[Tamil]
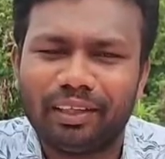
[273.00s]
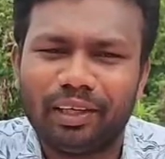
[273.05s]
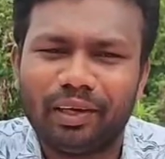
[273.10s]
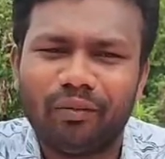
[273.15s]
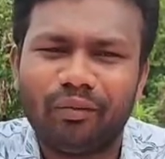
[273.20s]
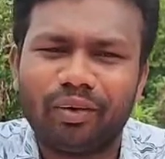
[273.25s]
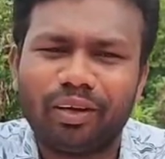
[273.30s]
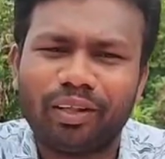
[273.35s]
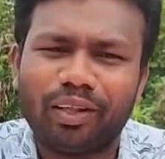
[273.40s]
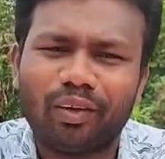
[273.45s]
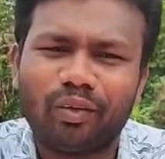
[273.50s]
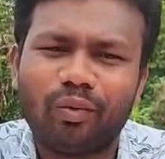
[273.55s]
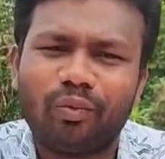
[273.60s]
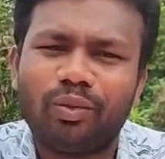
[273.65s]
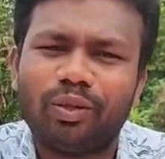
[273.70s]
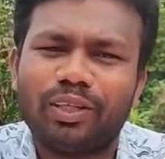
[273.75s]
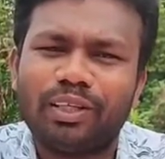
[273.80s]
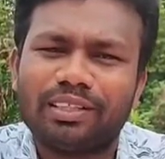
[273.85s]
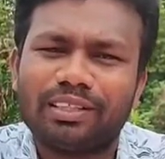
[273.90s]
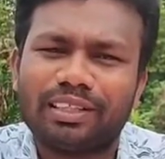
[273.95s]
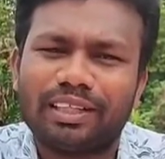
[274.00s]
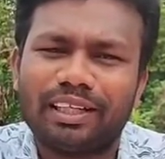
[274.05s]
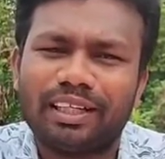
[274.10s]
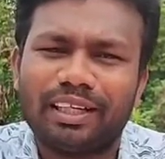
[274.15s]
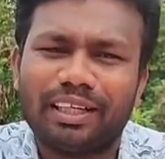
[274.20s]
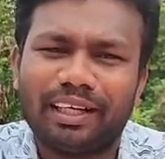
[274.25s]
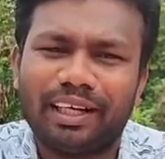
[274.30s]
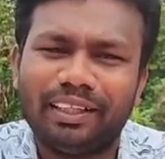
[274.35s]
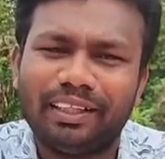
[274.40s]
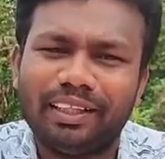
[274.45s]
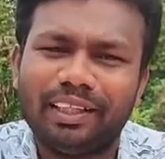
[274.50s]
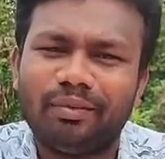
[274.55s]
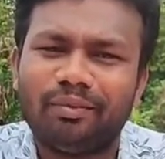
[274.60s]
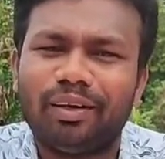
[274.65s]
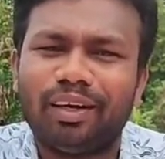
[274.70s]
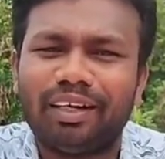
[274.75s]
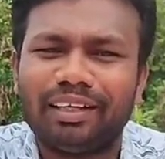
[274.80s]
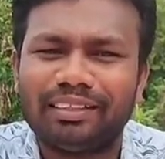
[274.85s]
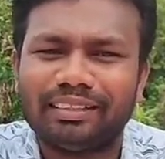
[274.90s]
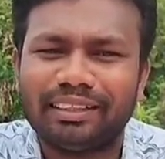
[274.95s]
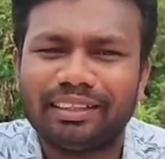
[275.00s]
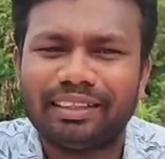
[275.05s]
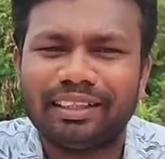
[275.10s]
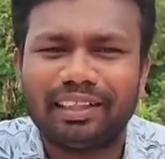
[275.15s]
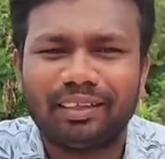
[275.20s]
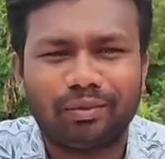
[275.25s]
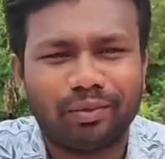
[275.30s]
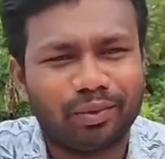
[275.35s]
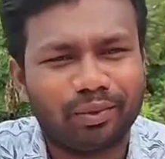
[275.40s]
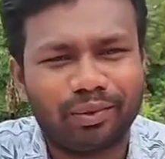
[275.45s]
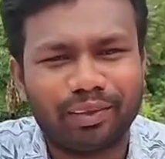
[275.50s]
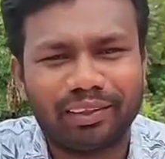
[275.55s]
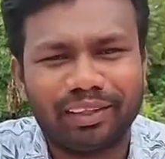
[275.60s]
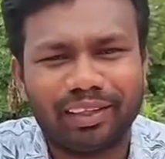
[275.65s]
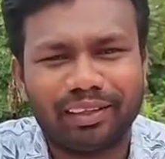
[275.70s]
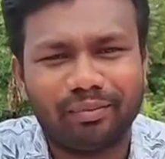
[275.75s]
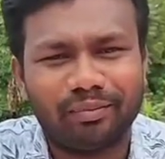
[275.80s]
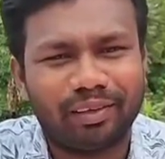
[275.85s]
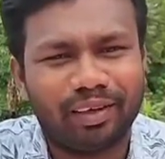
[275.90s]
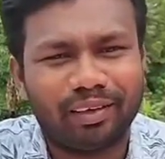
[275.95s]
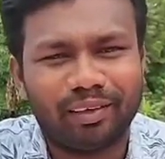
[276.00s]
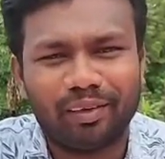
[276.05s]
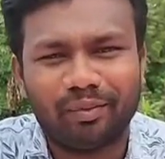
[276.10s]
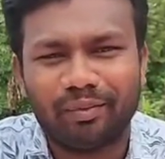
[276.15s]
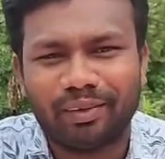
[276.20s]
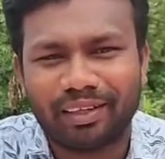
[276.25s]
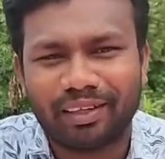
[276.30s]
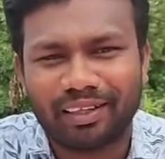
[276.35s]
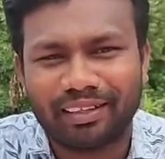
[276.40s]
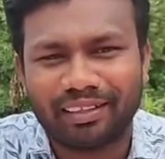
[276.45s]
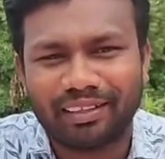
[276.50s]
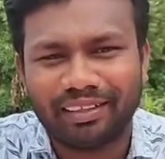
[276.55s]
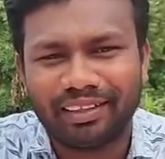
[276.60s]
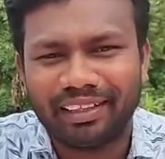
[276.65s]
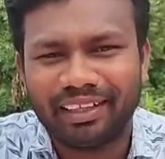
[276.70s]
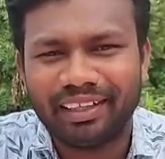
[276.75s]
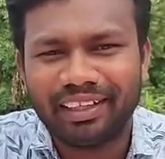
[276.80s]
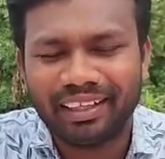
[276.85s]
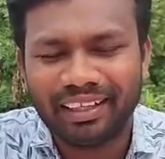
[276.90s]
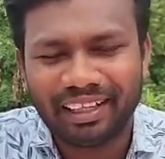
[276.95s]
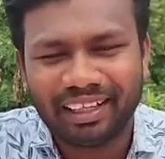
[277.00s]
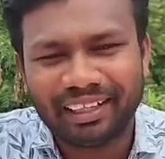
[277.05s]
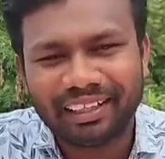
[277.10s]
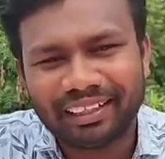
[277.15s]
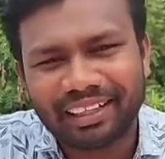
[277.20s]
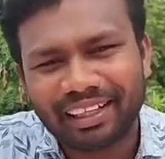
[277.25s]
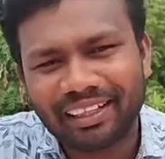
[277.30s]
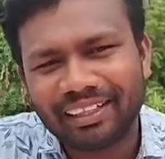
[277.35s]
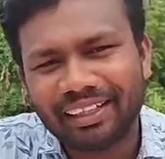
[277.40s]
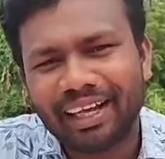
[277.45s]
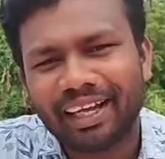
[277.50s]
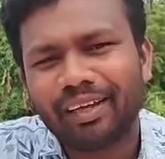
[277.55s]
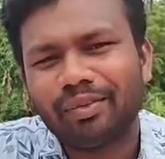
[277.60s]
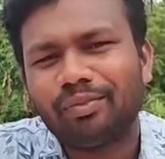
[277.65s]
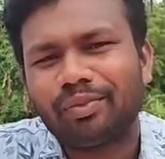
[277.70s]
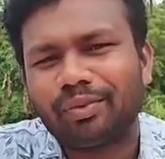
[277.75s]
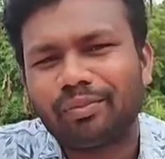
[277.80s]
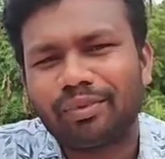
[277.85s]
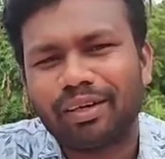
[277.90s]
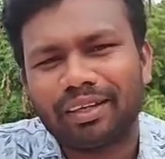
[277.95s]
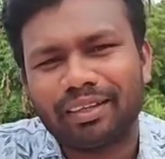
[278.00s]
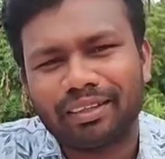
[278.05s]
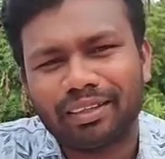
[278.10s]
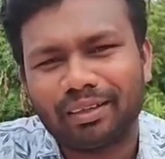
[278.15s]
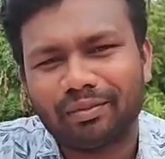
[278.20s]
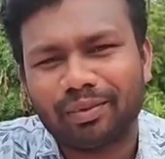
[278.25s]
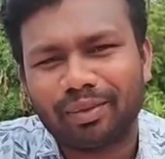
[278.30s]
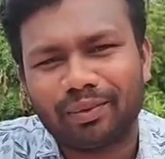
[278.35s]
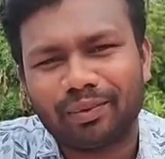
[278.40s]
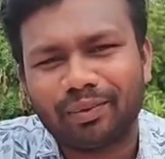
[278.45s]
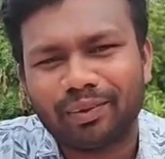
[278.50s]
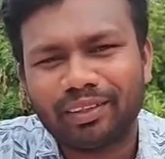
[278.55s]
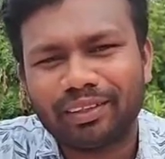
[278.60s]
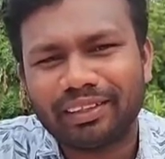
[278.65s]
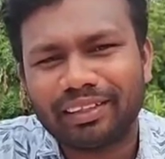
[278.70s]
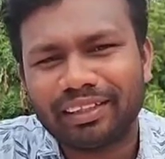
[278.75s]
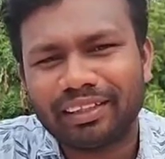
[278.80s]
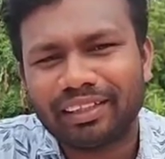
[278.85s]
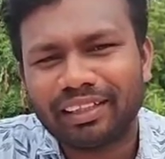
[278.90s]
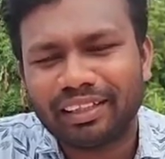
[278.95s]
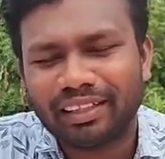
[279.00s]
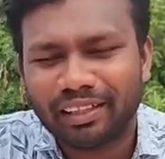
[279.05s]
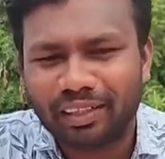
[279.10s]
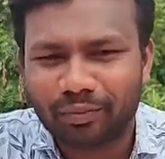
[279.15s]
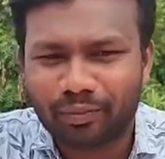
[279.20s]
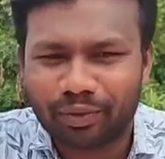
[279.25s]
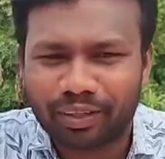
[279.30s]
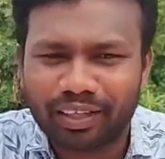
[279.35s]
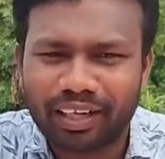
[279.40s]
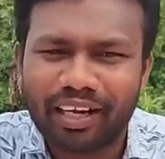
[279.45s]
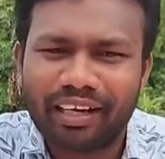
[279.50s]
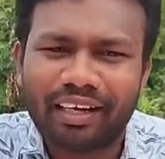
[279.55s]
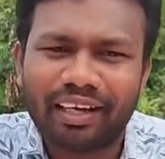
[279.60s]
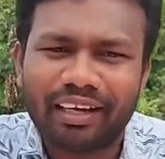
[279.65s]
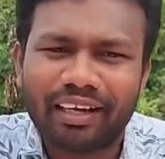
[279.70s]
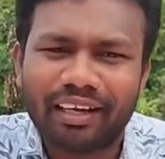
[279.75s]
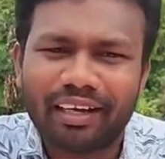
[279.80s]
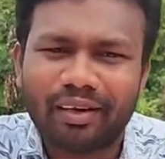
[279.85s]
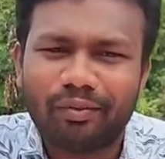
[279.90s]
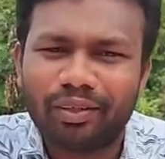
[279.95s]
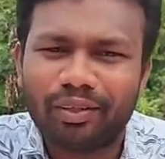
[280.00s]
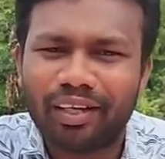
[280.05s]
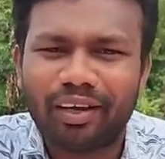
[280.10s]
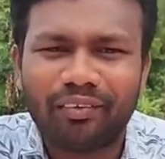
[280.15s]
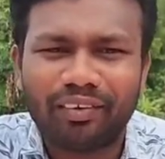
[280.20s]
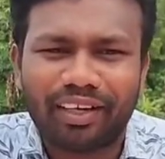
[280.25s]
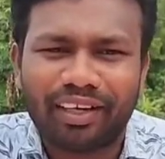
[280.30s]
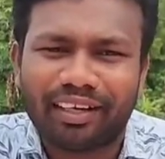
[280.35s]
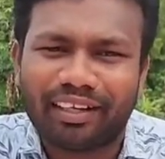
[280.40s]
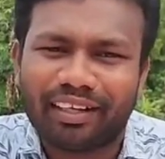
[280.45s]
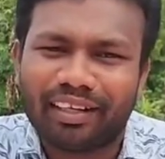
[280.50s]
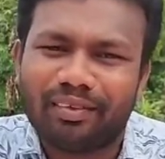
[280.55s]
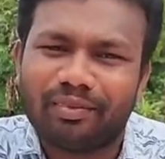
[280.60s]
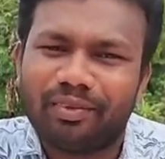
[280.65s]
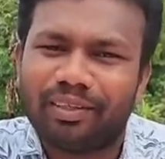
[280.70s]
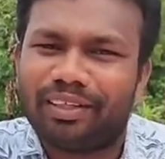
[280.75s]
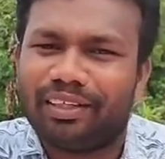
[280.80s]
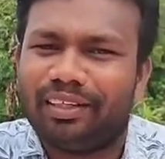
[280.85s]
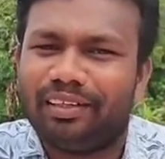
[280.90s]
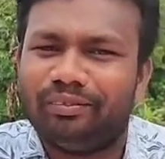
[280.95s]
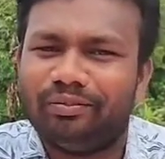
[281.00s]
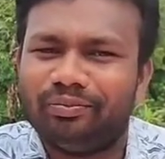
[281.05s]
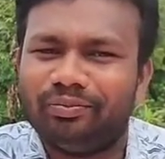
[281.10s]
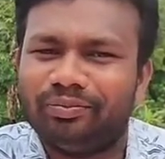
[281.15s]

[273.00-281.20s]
எவ்வளோ தான் உபதேசங்களை கடினமான செய்திகளை நம்ம கொடுத்தாலும் மாறவே மாறாது என்ன தான் நியாயப்பிரமாணத்தை நம்மளுக்கு கொடுத்து இப்படினா நட அப்படின்னா அவன் நடக்கவே மாட்டான்